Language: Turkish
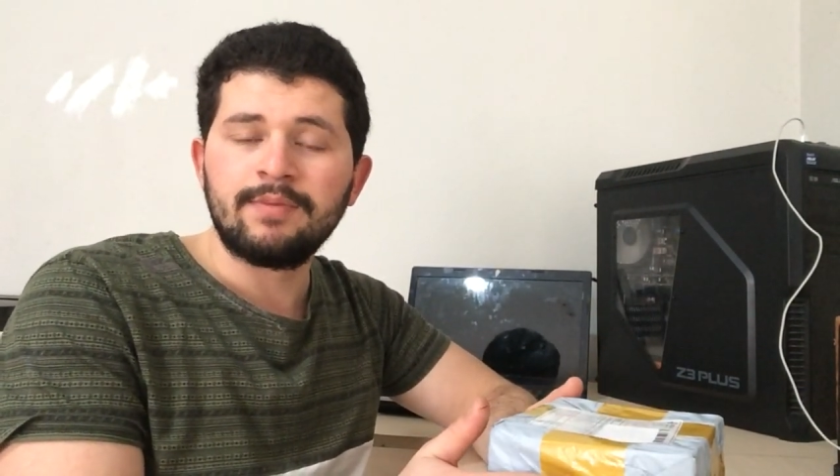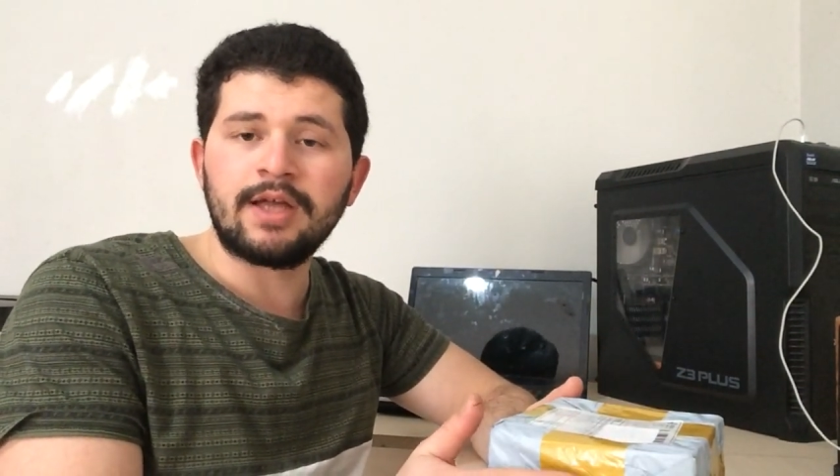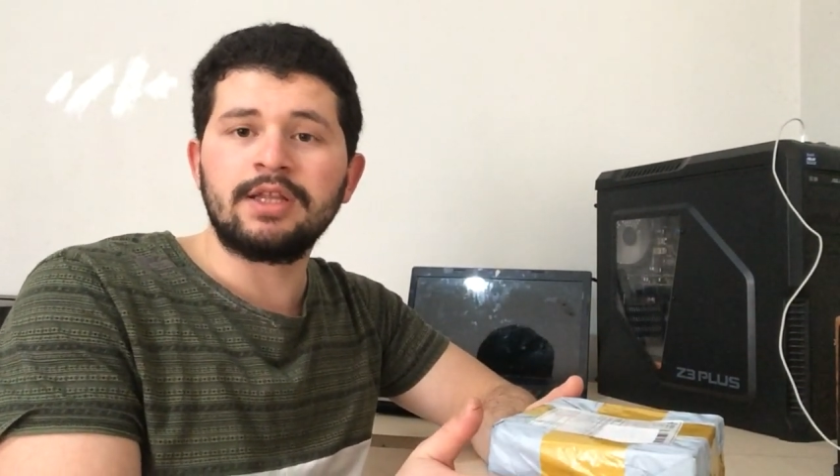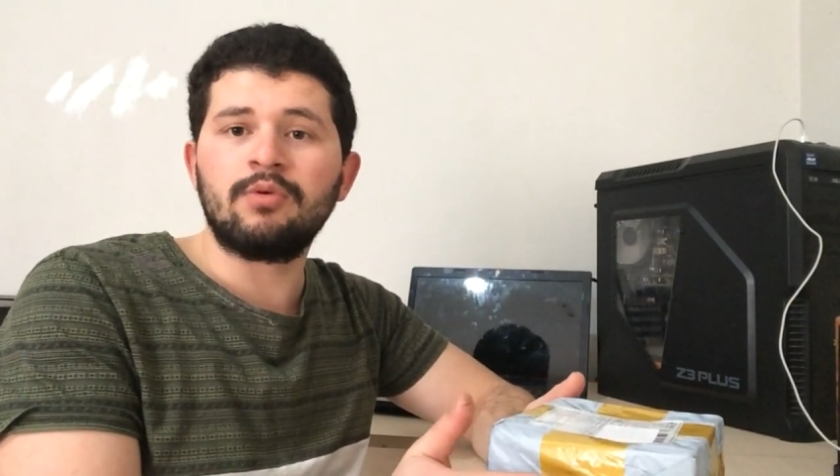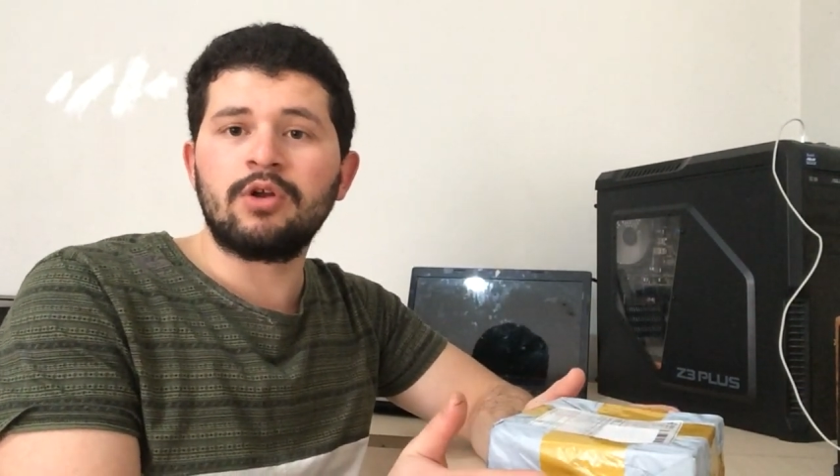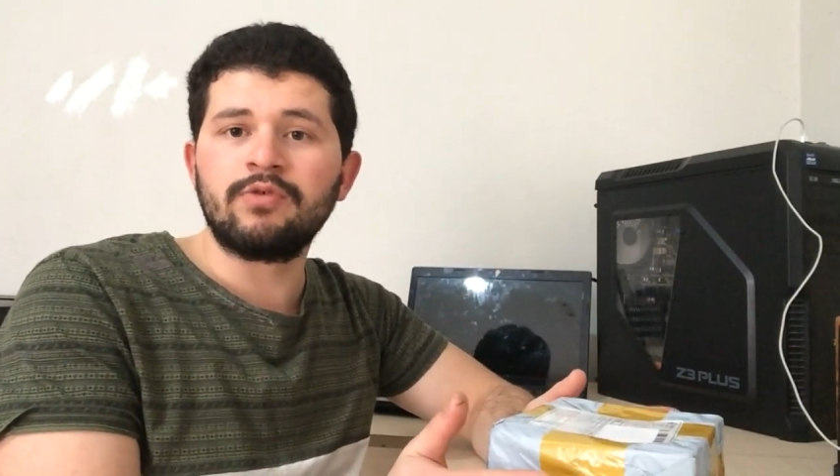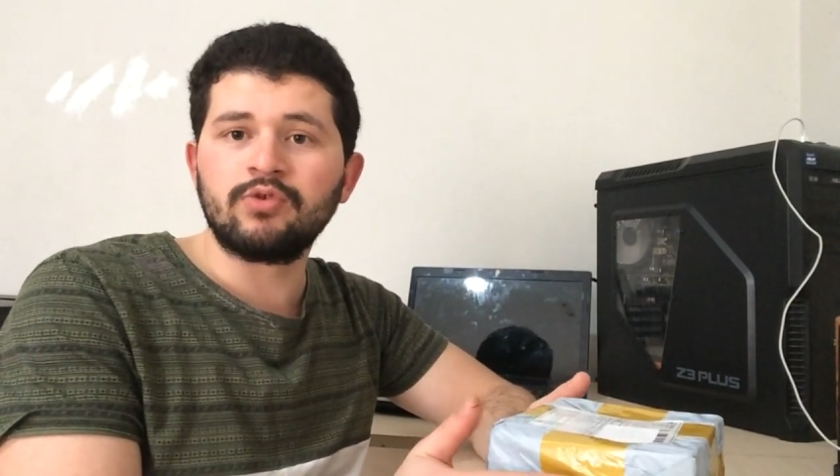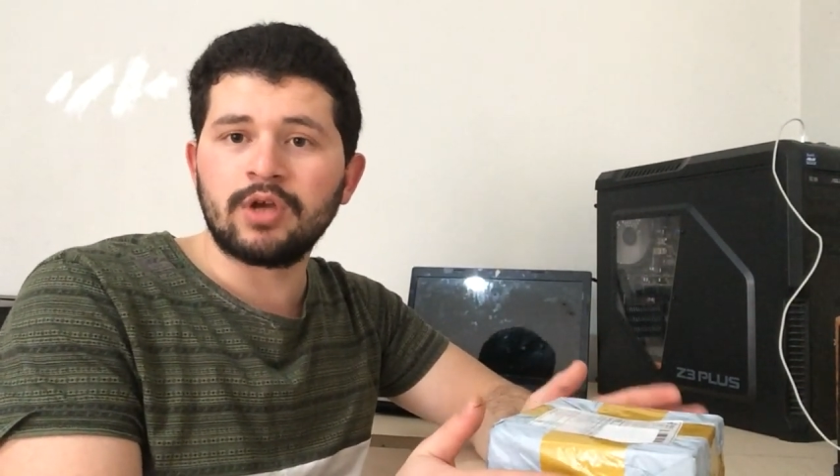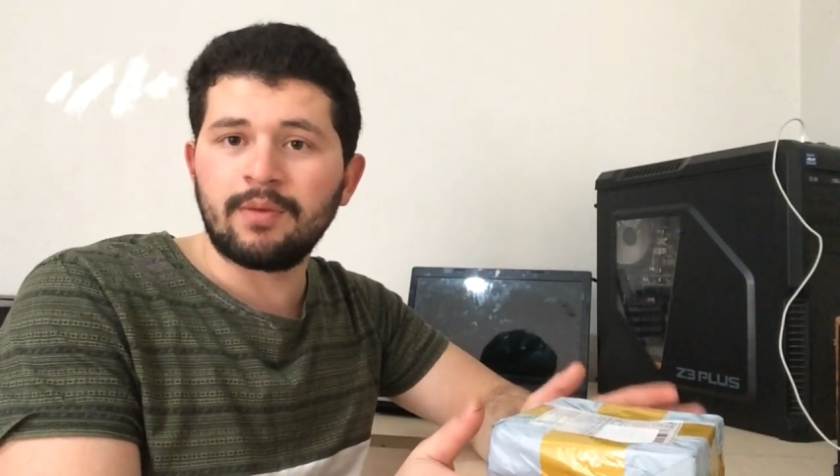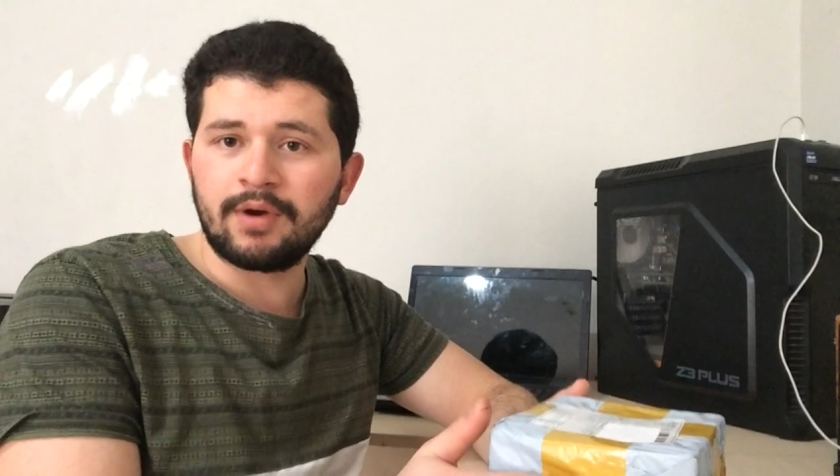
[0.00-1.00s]
Ben de böyle bir
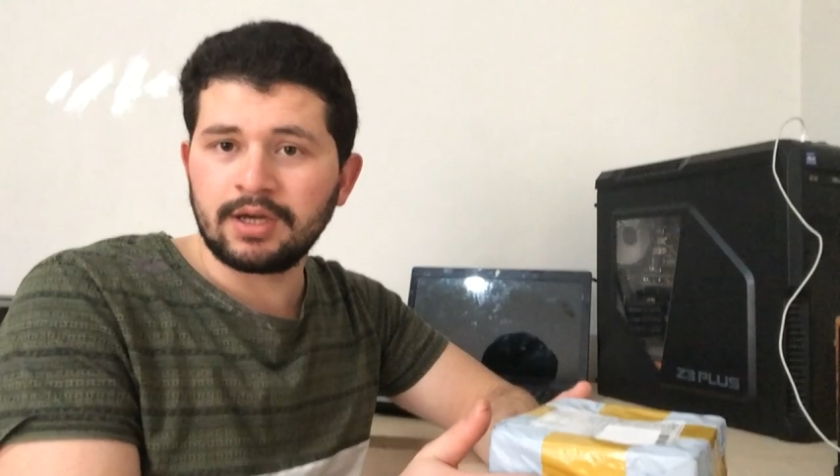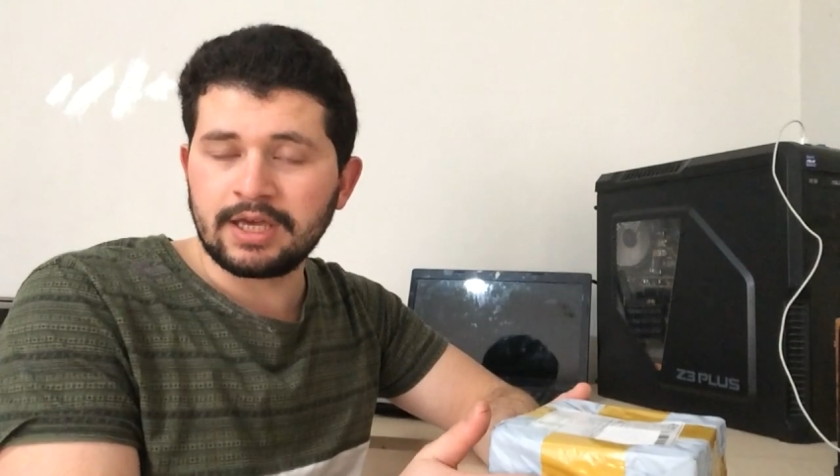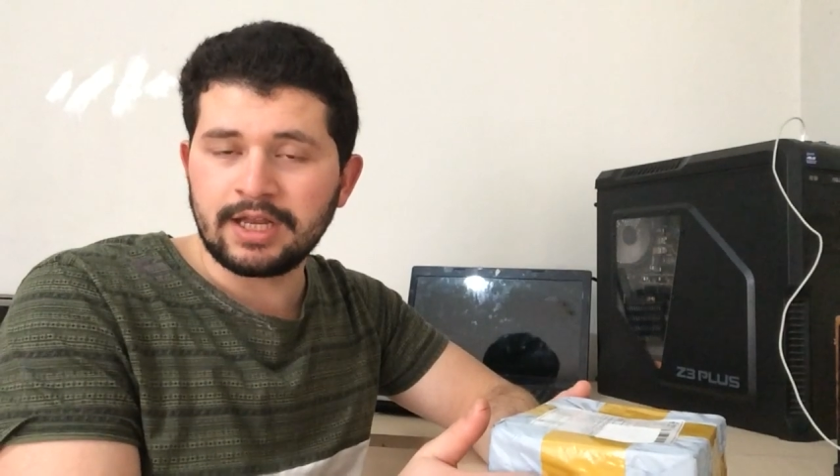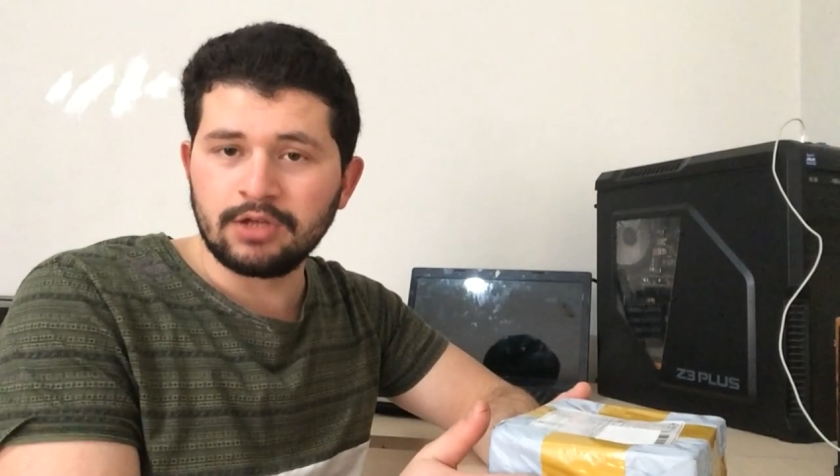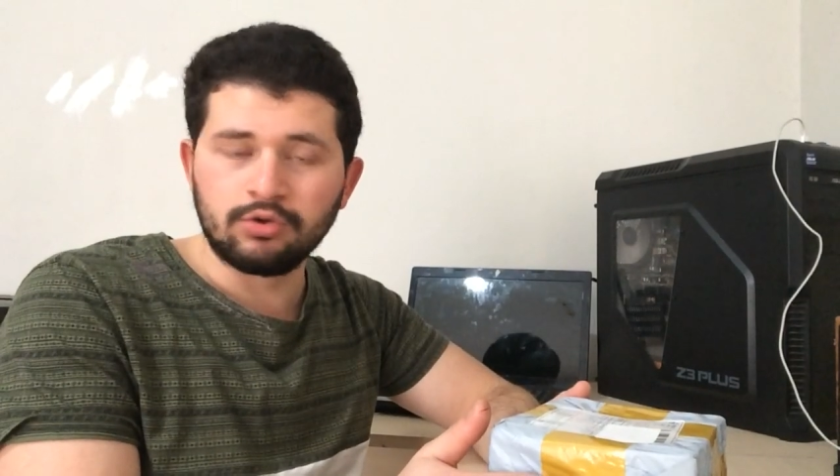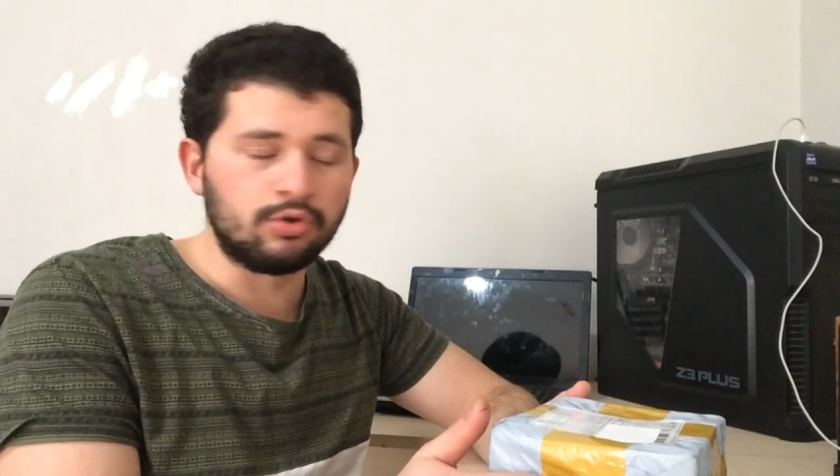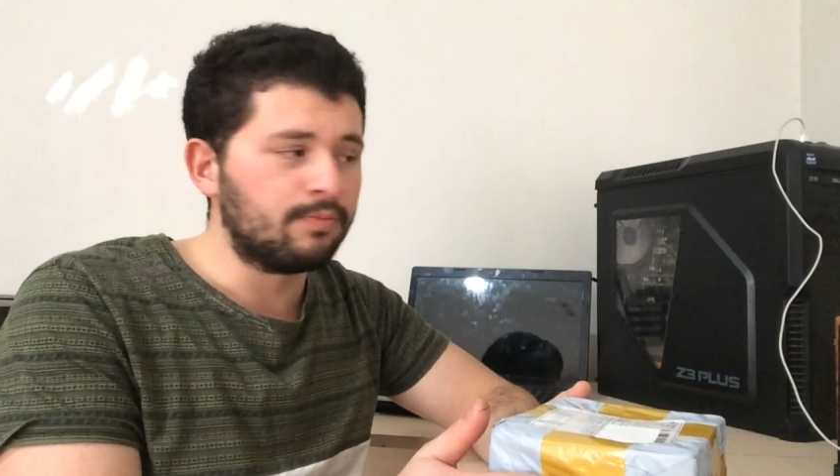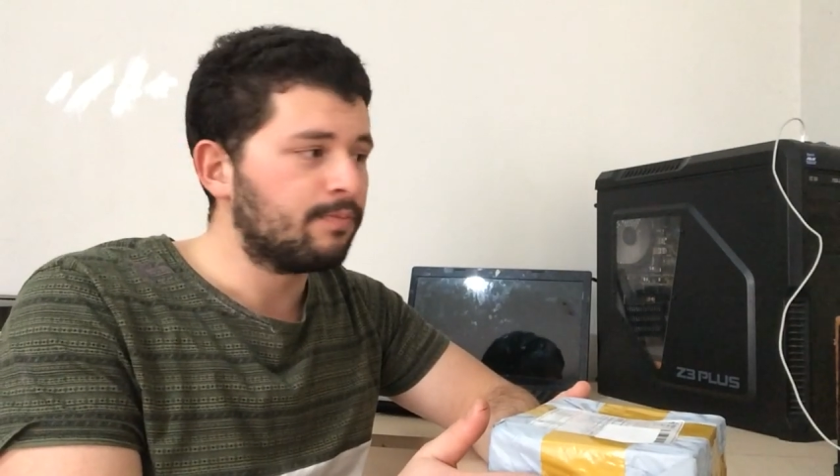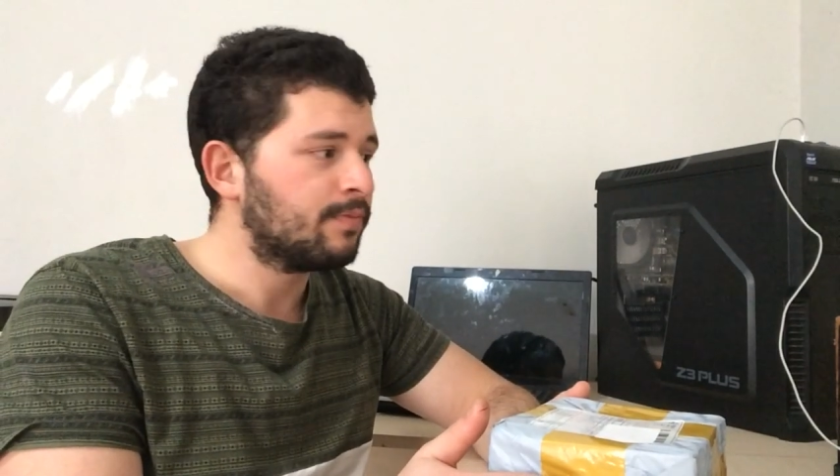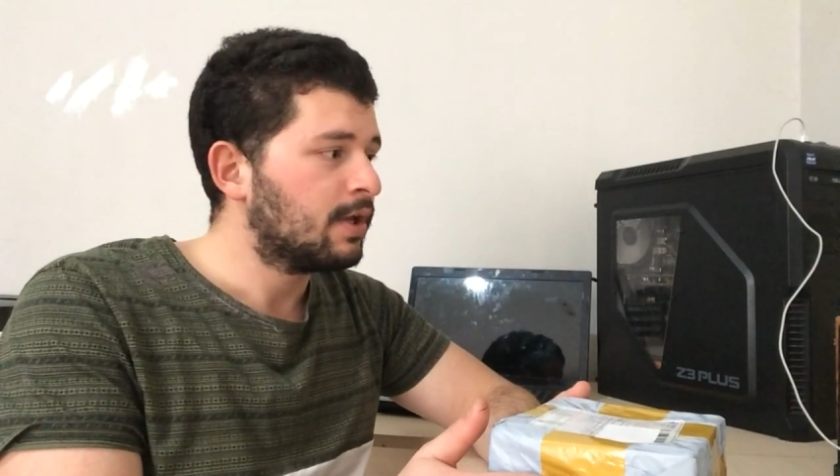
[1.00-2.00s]
video yapmak gereği duydum.